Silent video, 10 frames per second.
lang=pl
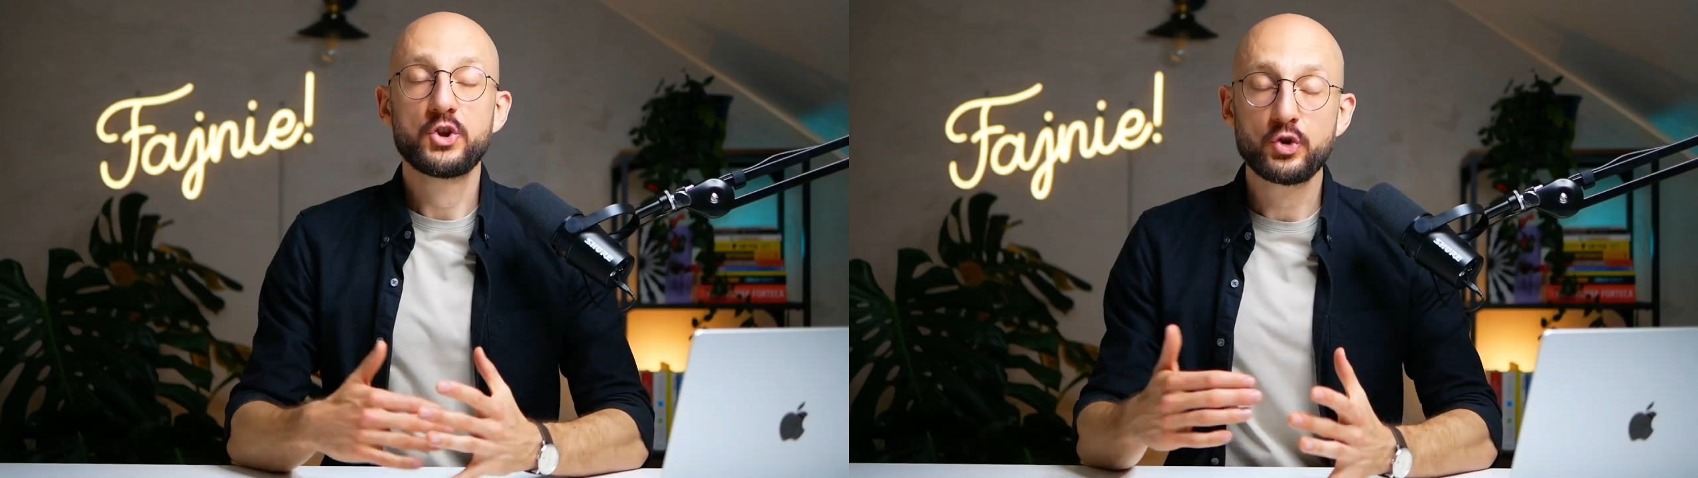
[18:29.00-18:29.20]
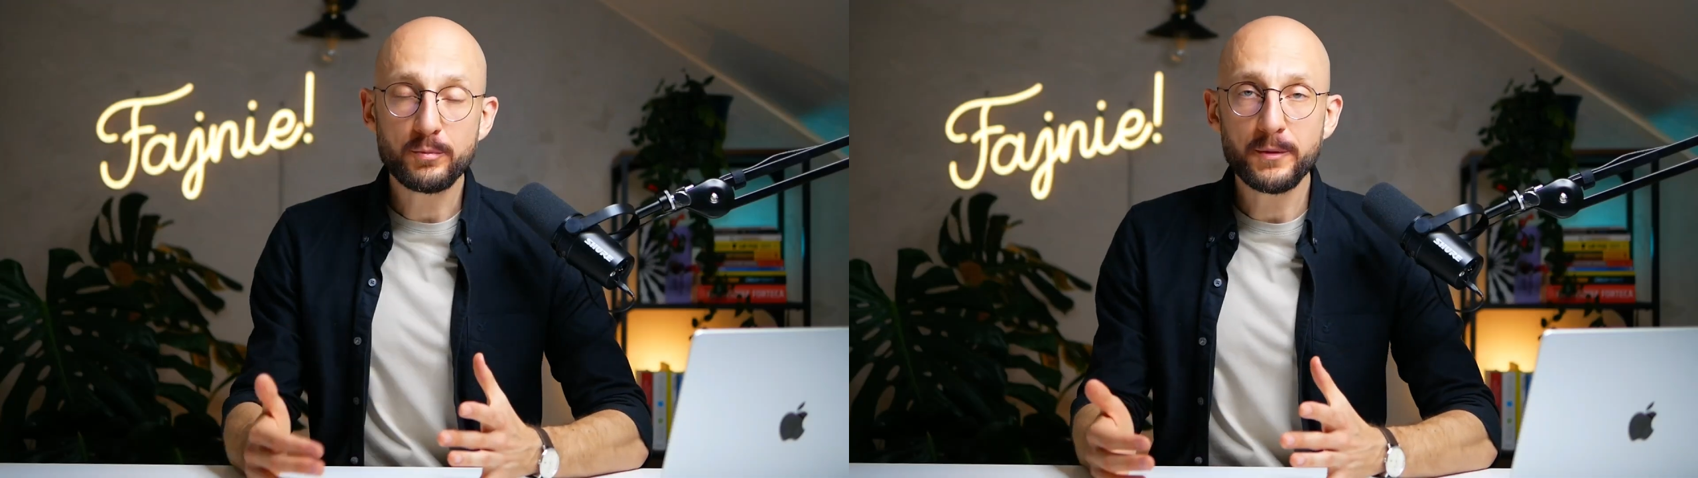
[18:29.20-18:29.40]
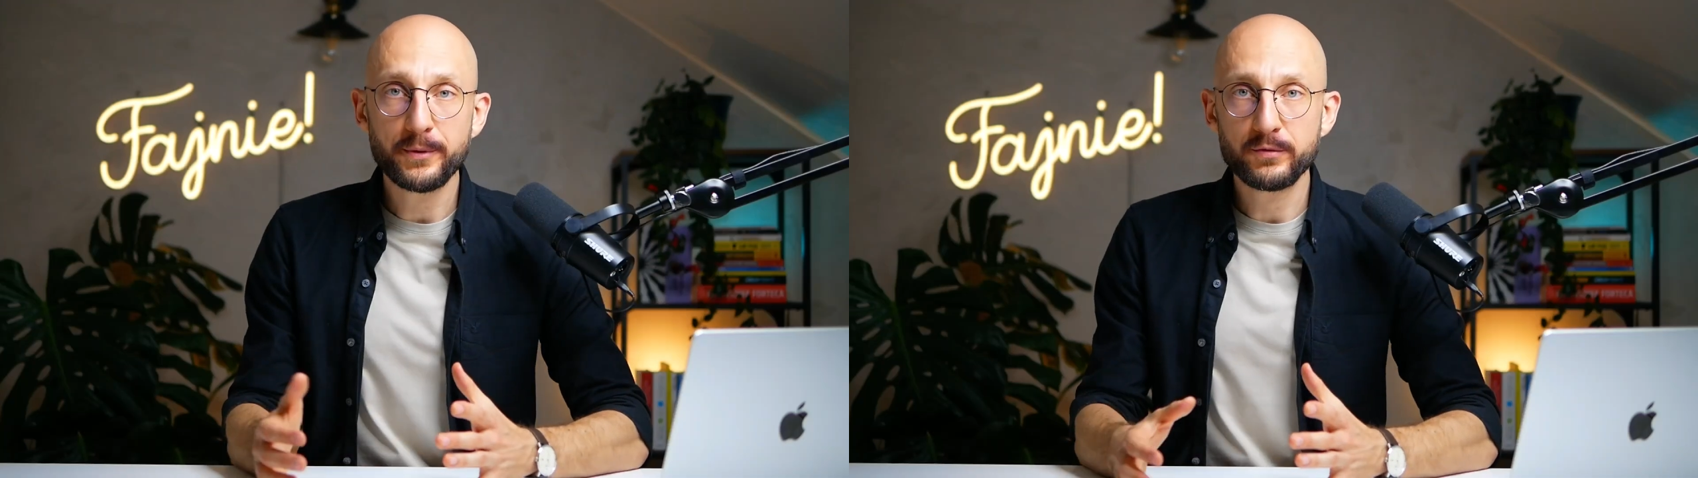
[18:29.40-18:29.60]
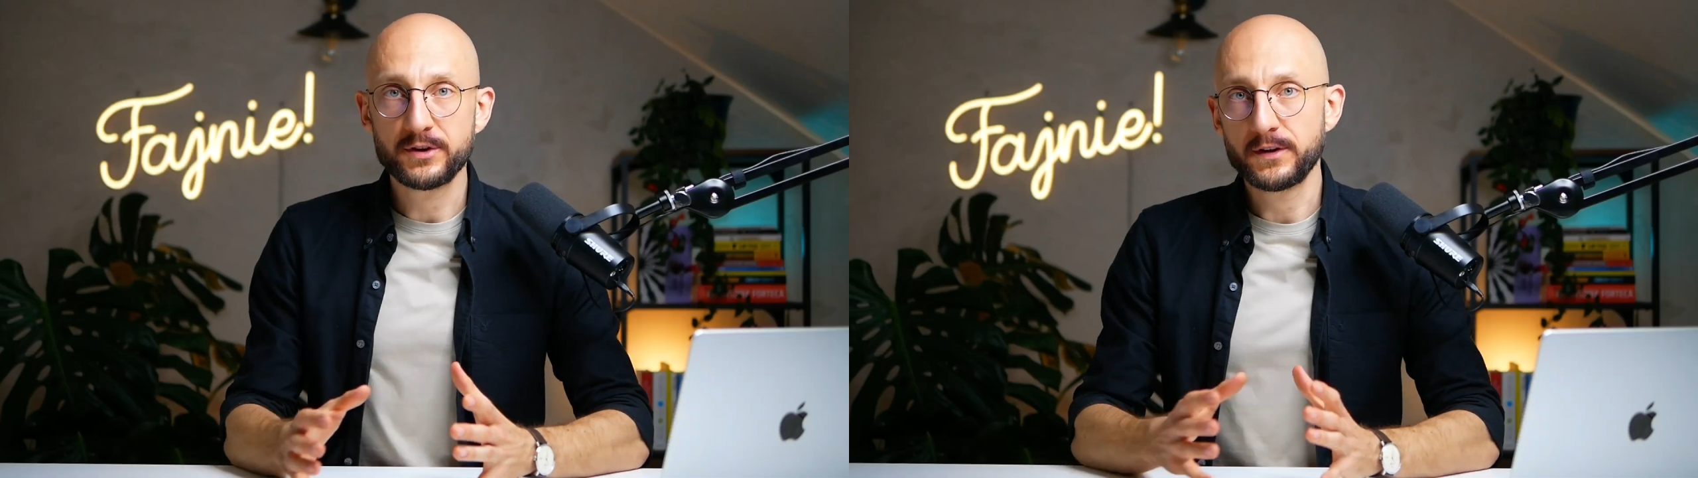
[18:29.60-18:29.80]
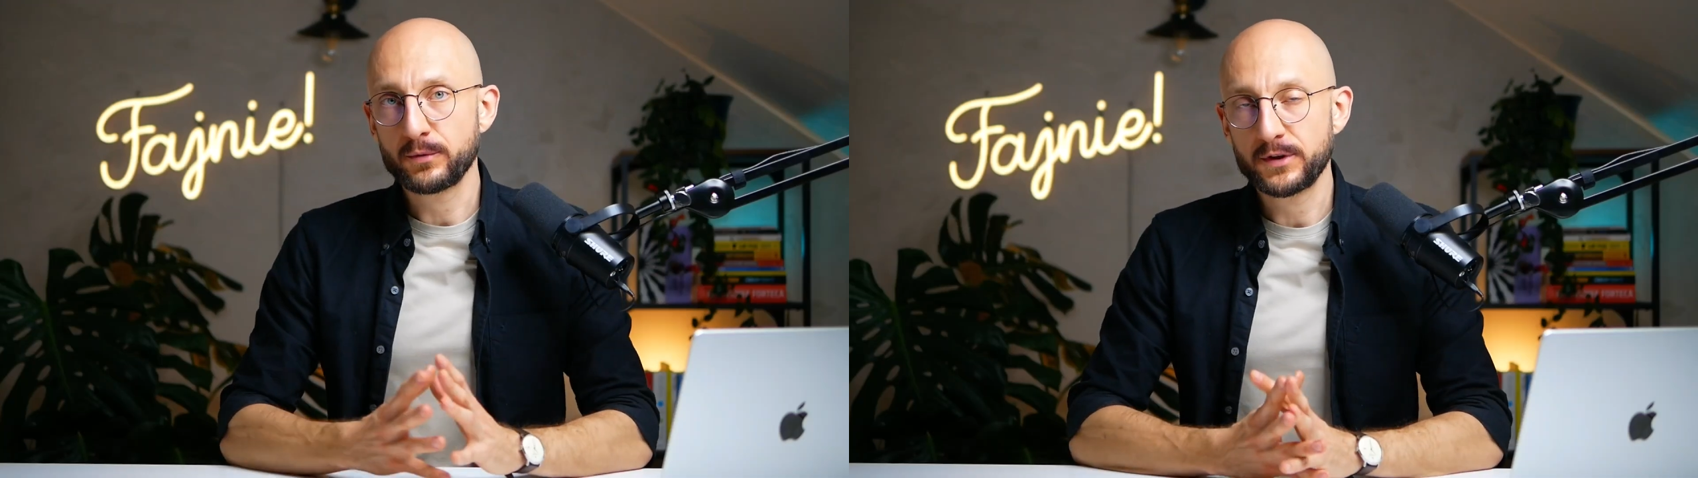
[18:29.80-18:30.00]
I siódmy
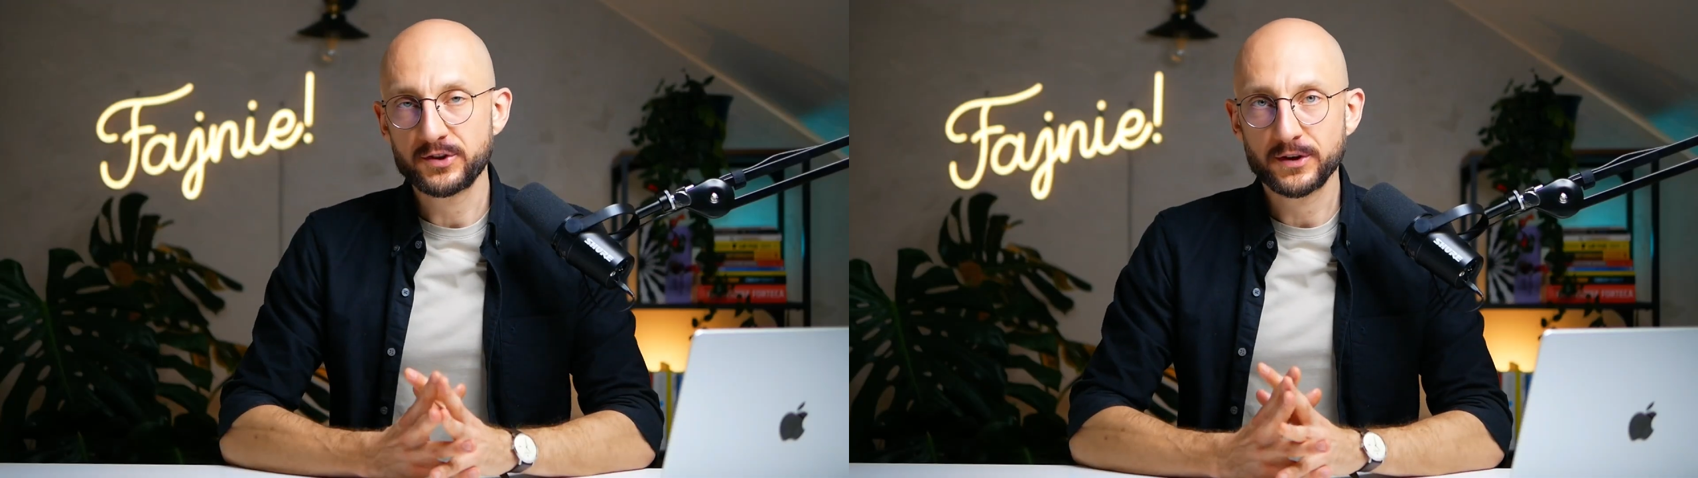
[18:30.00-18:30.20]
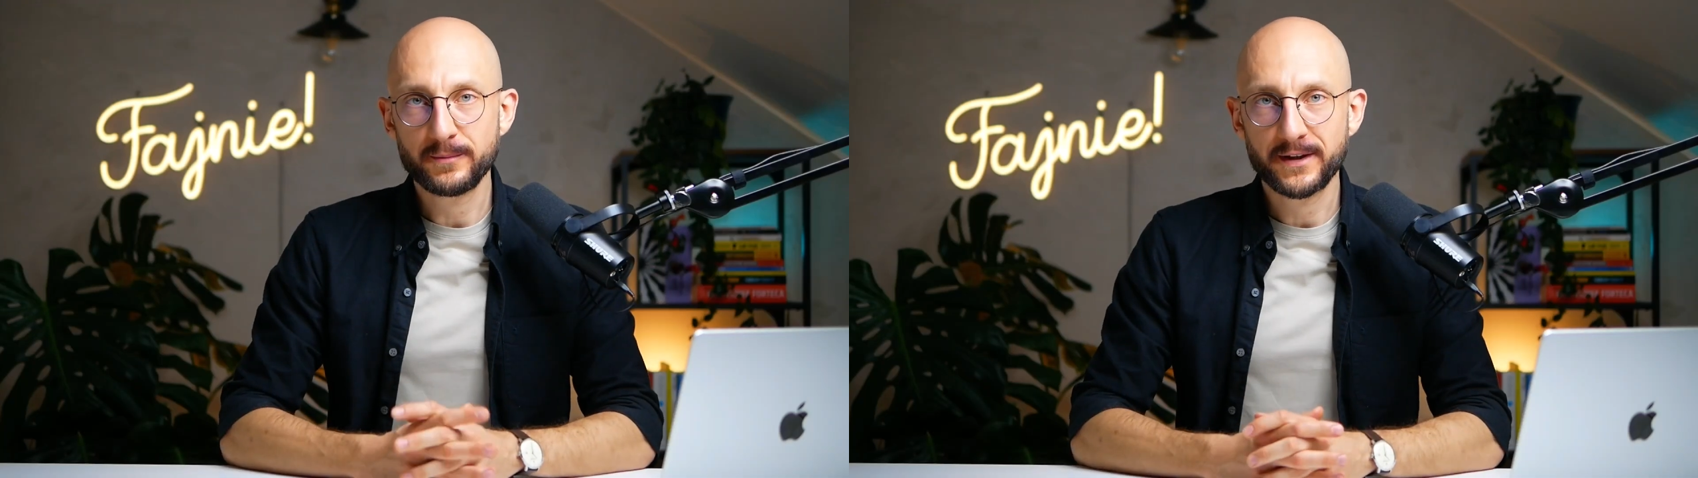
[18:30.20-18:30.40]
powód nie skutecznego